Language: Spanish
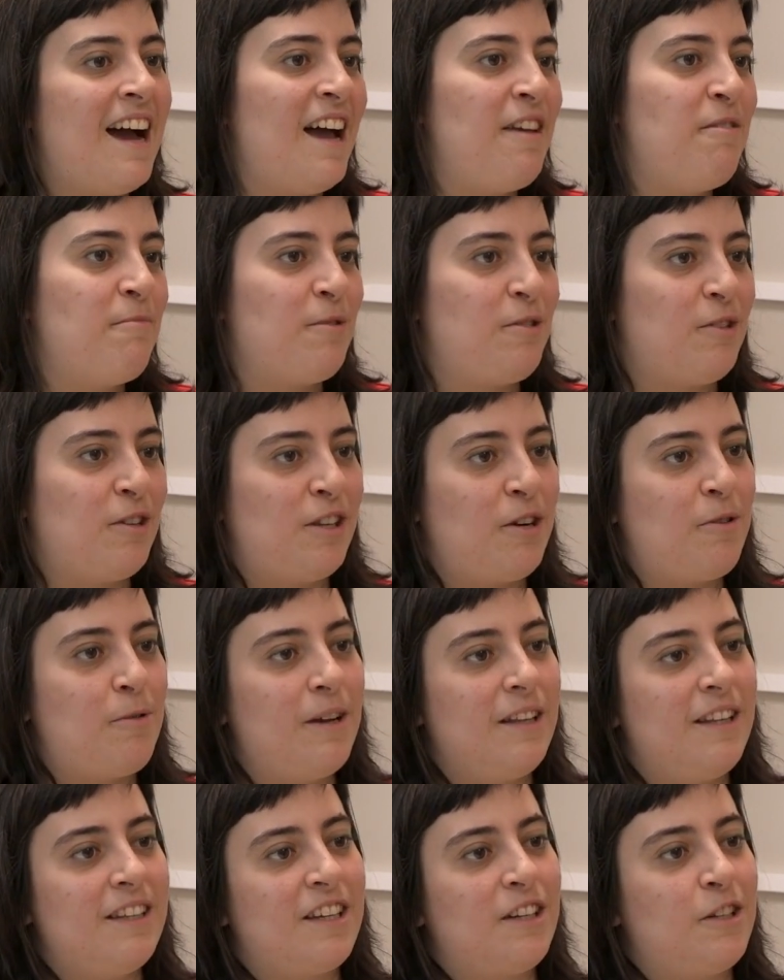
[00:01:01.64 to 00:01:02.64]
Hay un montón de
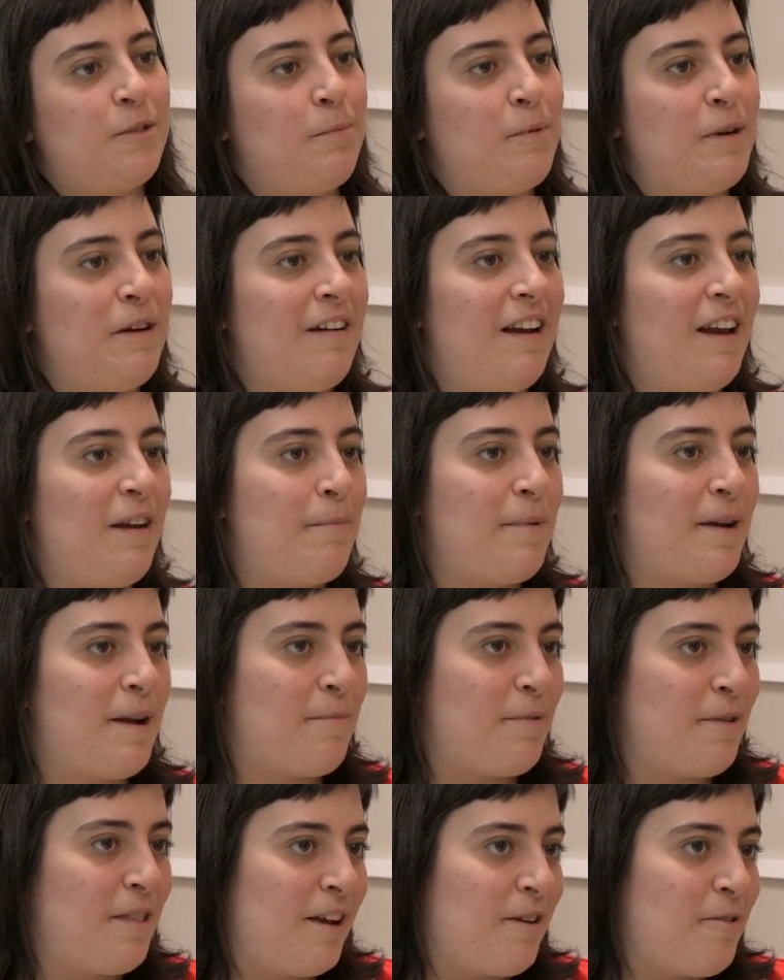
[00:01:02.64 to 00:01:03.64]
juguetes que nos puede valer
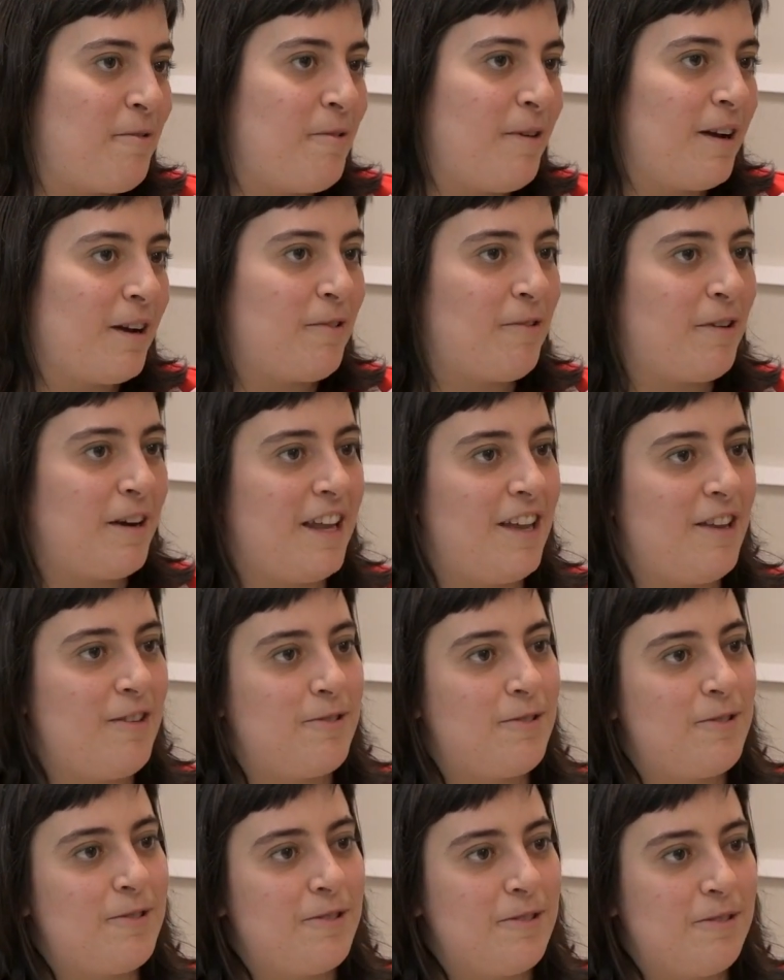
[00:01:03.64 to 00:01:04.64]
para poder jugar con ellos.